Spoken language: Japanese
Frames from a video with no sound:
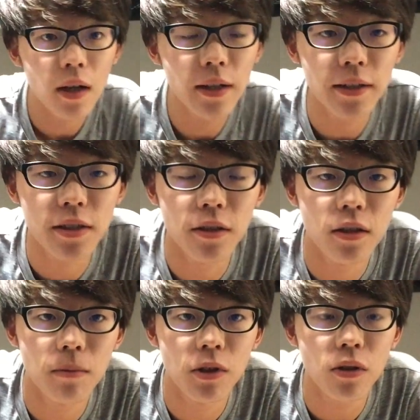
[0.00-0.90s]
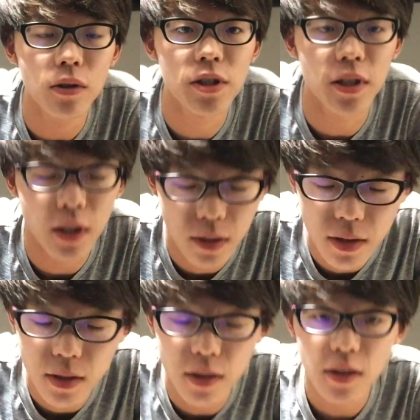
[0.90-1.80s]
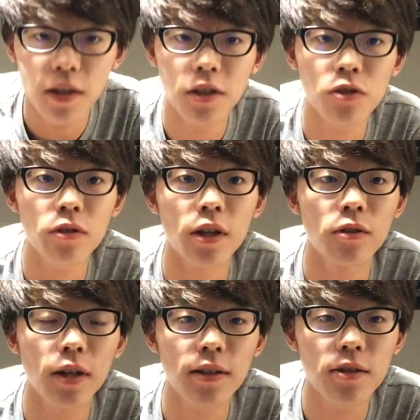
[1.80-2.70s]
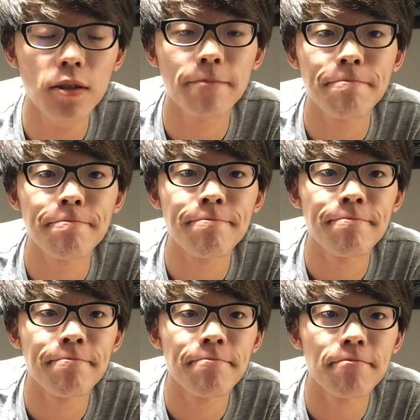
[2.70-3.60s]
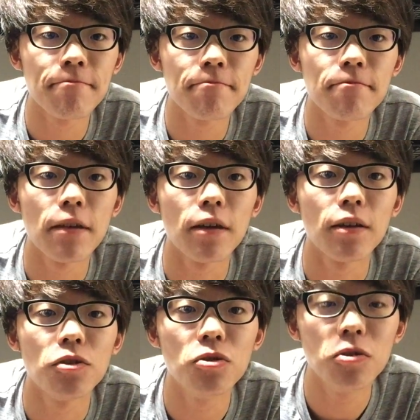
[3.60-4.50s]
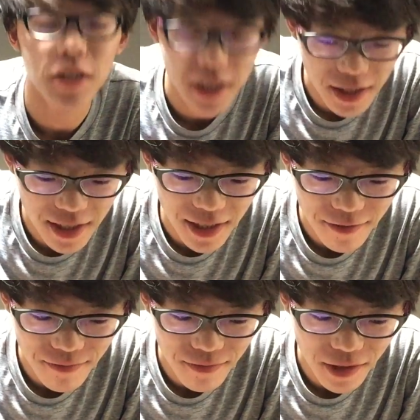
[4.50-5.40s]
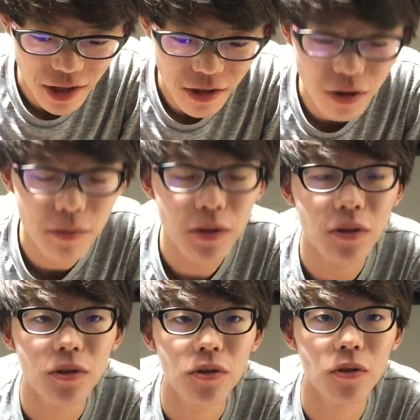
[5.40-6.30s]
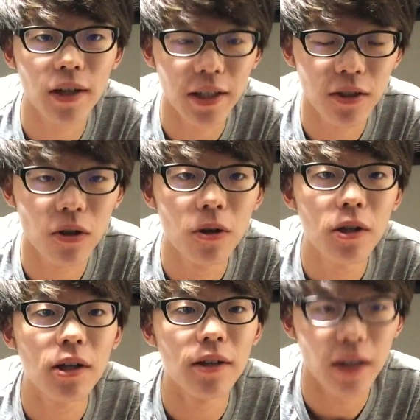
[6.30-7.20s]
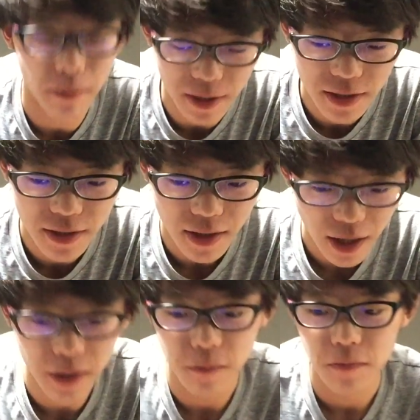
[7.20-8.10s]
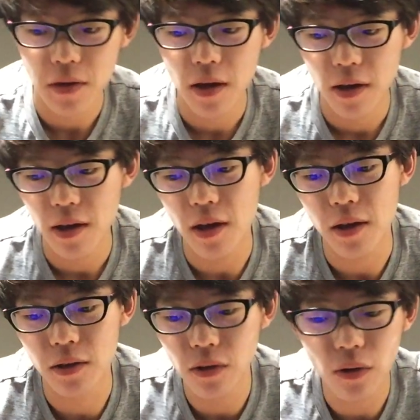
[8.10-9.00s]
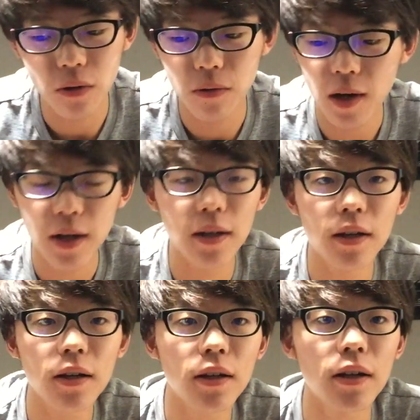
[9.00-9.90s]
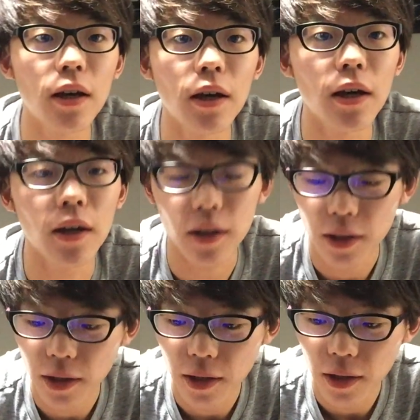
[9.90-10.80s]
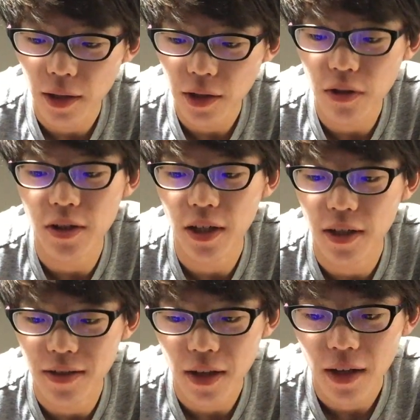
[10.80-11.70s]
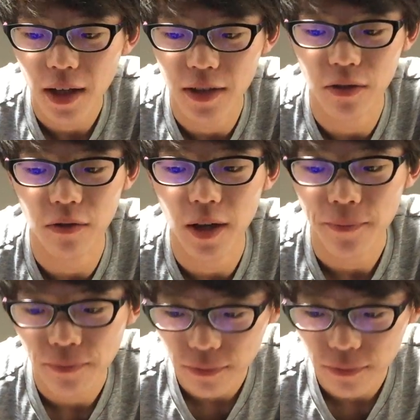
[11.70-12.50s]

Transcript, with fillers: はい、イシキン TV のイシキンです。2020年9月、えー、11日金曜日の動画日記となります。はい、えー、今日は、えー、一つだけですね、話すことは。